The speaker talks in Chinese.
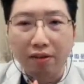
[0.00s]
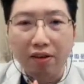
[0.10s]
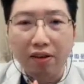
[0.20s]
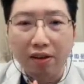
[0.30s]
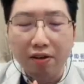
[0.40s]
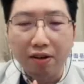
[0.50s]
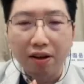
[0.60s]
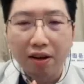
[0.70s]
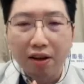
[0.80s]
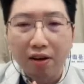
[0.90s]
整体，
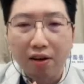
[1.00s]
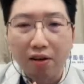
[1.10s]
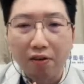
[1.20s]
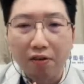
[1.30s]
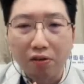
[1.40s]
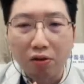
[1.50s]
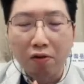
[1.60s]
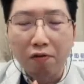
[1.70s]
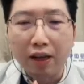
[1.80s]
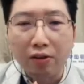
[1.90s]
呃，
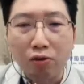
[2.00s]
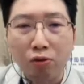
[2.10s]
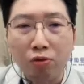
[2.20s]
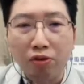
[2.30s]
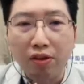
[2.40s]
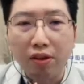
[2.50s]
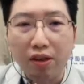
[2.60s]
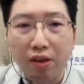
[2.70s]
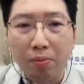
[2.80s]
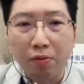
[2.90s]
头发的粗细的
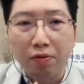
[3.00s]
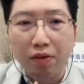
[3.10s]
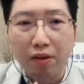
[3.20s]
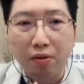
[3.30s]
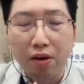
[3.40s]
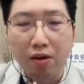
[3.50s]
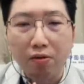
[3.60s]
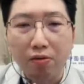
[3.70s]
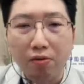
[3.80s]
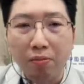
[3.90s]
一个部分的话，
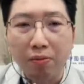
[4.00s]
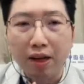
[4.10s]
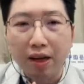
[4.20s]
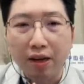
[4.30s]
我们大